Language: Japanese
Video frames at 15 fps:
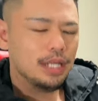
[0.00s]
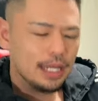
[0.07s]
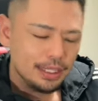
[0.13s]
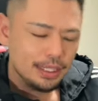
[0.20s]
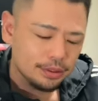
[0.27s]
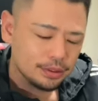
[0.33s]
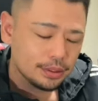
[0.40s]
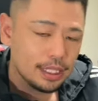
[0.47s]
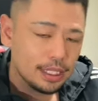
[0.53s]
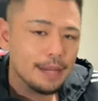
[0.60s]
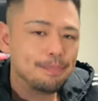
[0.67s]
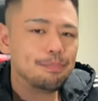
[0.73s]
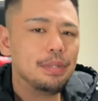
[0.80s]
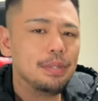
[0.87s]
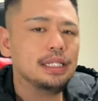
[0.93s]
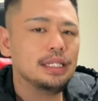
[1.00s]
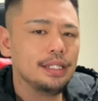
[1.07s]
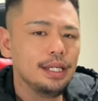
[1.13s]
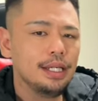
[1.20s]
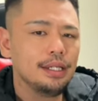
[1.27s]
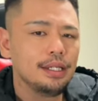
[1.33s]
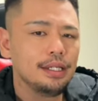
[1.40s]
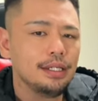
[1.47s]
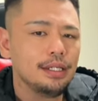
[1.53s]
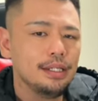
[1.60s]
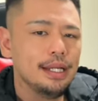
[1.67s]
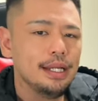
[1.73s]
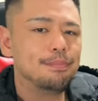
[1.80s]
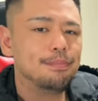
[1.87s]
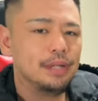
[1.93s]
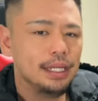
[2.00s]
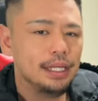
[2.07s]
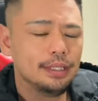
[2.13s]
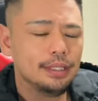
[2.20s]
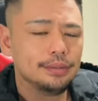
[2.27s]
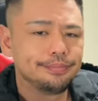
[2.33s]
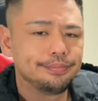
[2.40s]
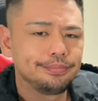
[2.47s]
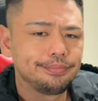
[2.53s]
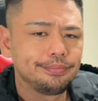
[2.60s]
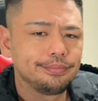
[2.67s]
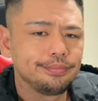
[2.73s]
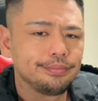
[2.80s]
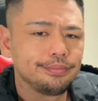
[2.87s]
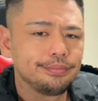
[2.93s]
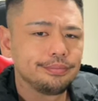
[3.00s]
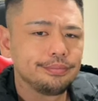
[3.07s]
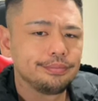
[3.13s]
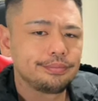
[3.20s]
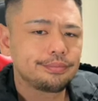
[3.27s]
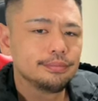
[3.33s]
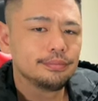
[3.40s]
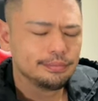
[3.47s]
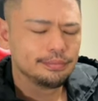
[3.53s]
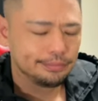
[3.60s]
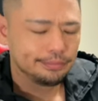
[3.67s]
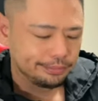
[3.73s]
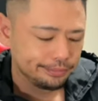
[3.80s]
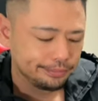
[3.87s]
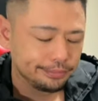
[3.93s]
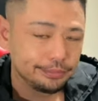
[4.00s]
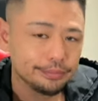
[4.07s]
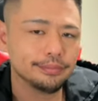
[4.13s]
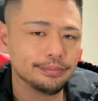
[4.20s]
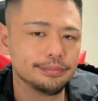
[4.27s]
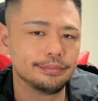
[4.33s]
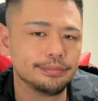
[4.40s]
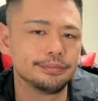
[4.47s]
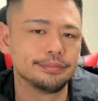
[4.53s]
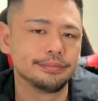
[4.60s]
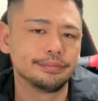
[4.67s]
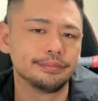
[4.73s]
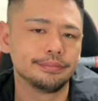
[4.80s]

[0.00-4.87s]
で俺アイドルつかラッパーだね、ラッパー。うん